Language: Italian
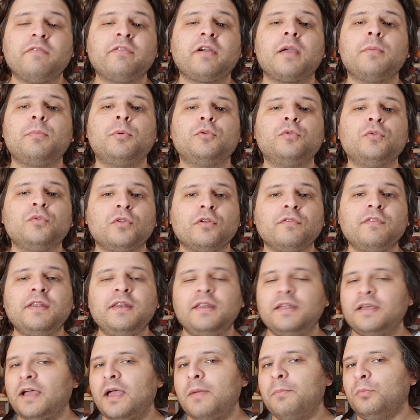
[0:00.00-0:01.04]
avrei potuto
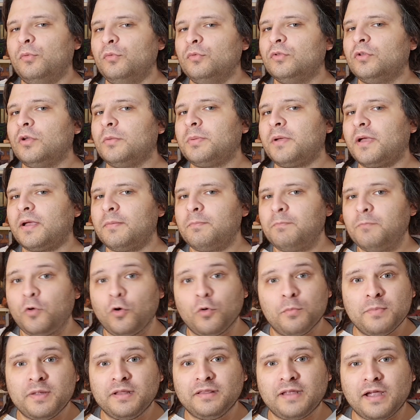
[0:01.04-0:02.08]
vedere appunto per
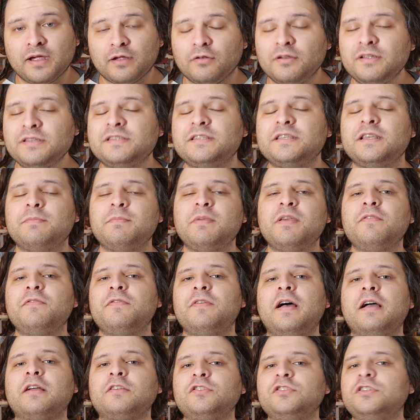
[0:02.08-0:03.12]
commentarlo assieme e
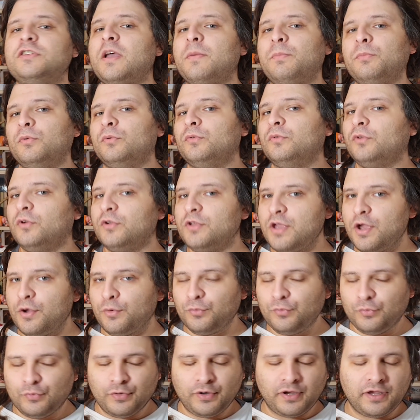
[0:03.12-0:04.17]
farci appunto gli
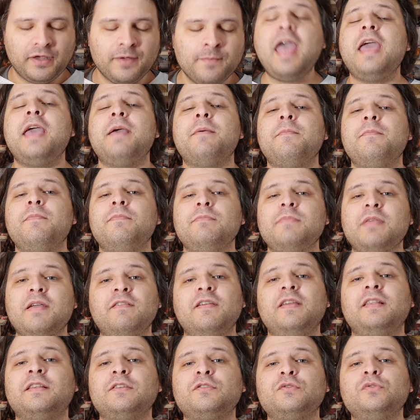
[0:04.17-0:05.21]
auguri. E mi
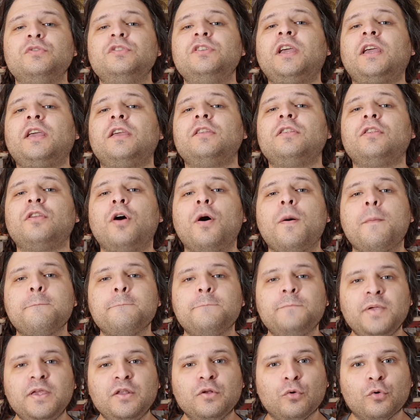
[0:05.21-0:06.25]
avete suggerito
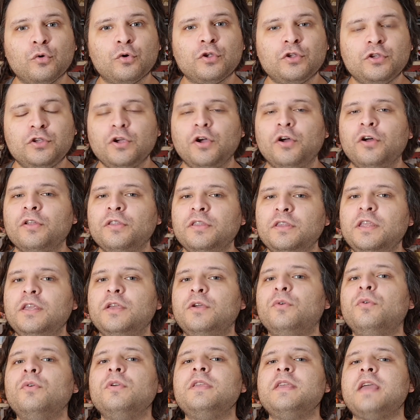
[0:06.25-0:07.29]
Pinocchio di
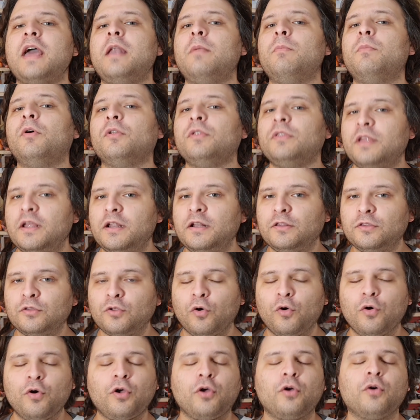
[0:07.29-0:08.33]
Guglielmo del
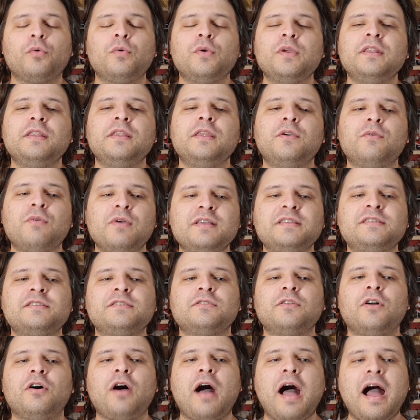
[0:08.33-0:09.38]
Toro. Quindi
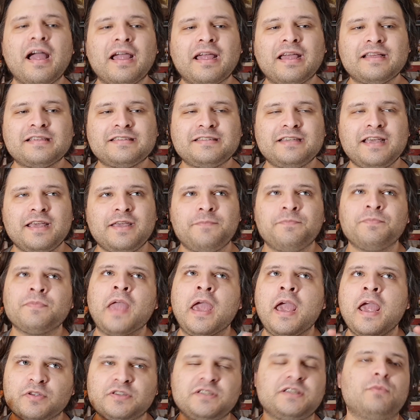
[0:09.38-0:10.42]
questo, anche se
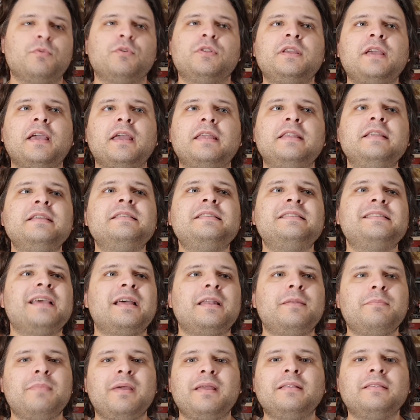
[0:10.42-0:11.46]
possiamo dire
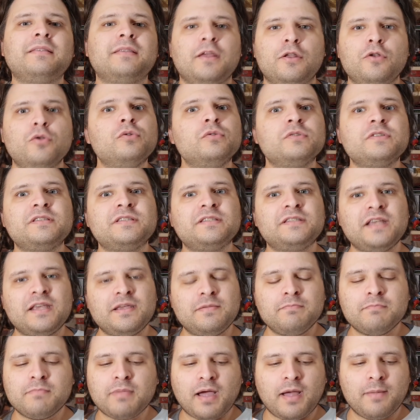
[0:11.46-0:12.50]
inizialmente non
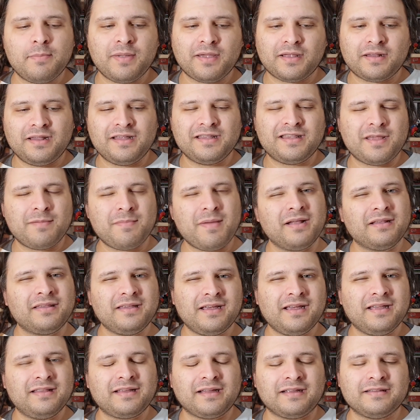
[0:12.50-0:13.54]
sembra per le
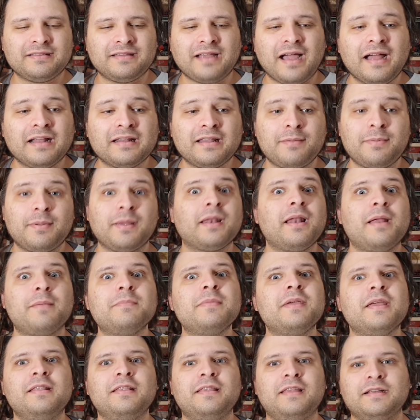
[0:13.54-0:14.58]
tematiche trattate, per
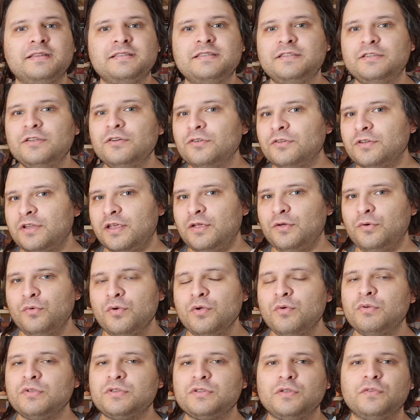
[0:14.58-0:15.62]
l'ambientazione in
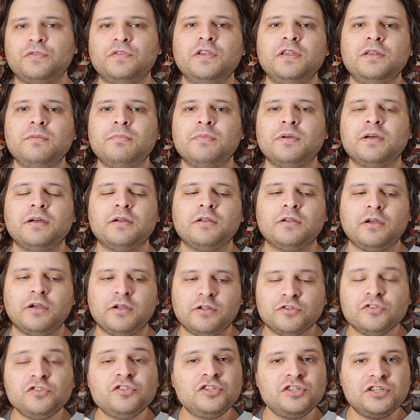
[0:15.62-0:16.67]
cui questo film
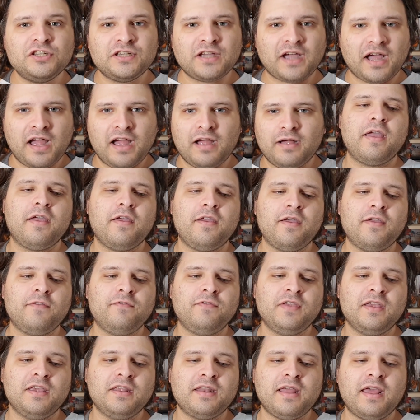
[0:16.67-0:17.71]
eh, gira e
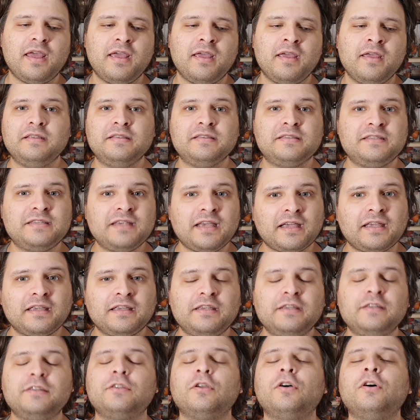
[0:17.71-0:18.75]
viene
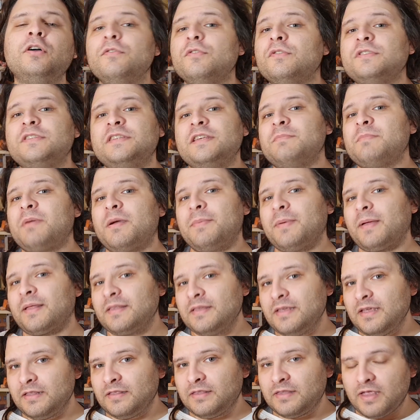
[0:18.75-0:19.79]
inserito, non sembra per
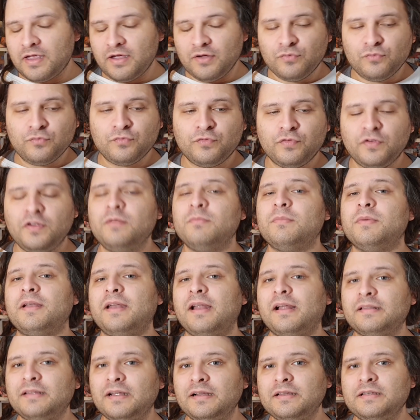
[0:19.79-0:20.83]
niente un film
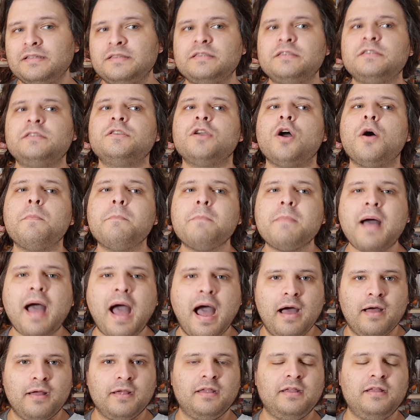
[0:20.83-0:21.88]
natalizio,
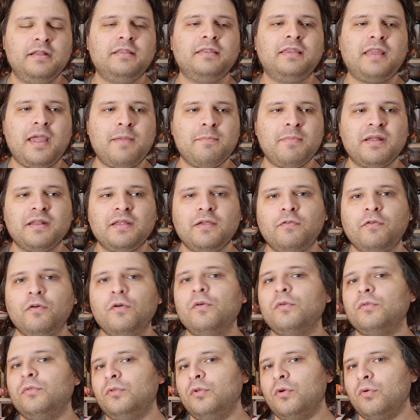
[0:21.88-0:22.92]
ma il tema di
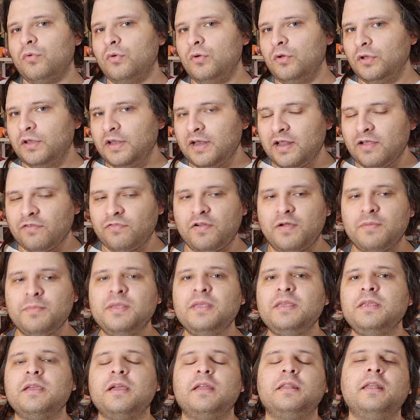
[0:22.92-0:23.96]
fondo, quello della
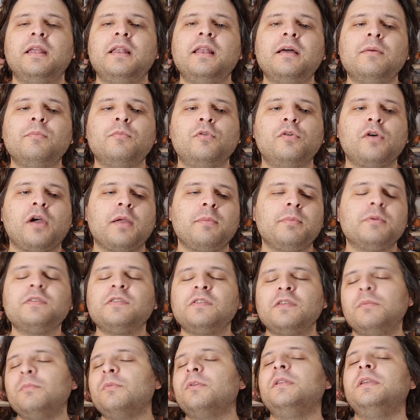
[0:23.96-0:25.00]
famiglia e dell'amore,
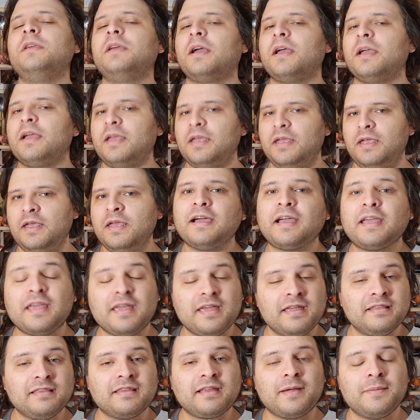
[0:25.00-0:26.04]
possiamo dire che
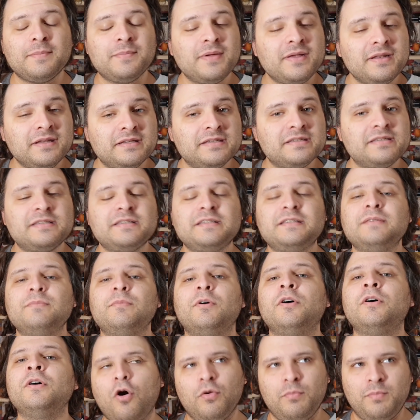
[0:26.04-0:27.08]
rientra
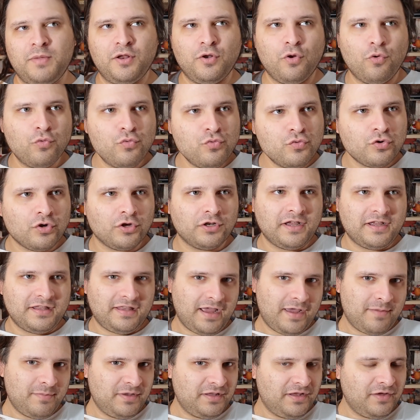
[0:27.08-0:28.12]
benissimo, o almeno uno dei
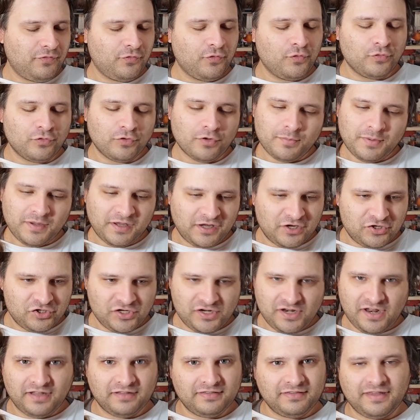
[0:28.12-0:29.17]
temi di fondo perché ce
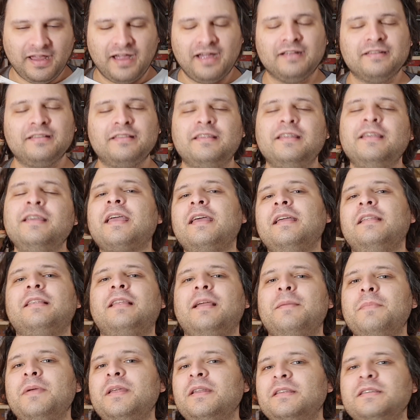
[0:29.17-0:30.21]
ne ha tanti,
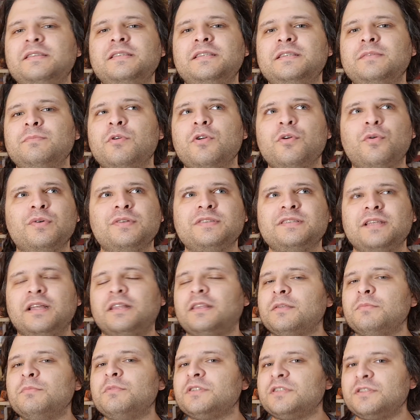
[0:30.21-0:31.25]
rientra benissimo in questa
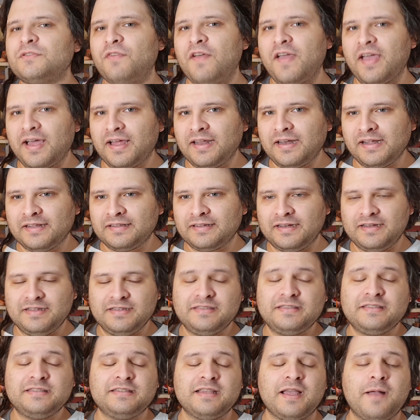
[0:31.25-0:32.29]
atmosfera
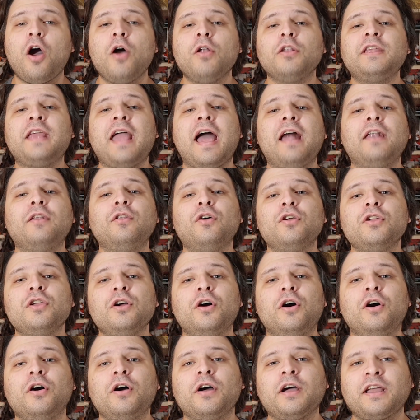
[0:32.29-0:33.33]
natalizia. Ogni anno
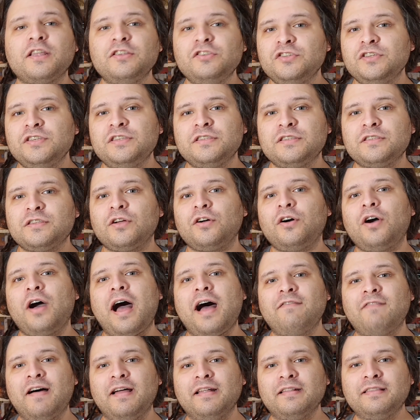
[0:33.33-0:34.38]
io registro
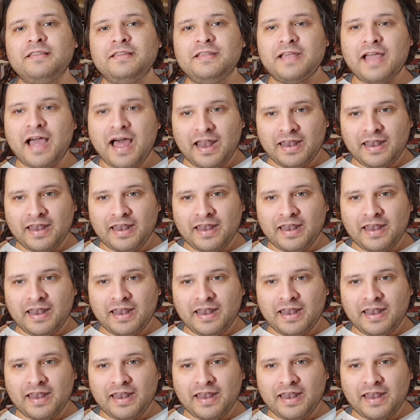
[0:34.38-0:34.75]
avanti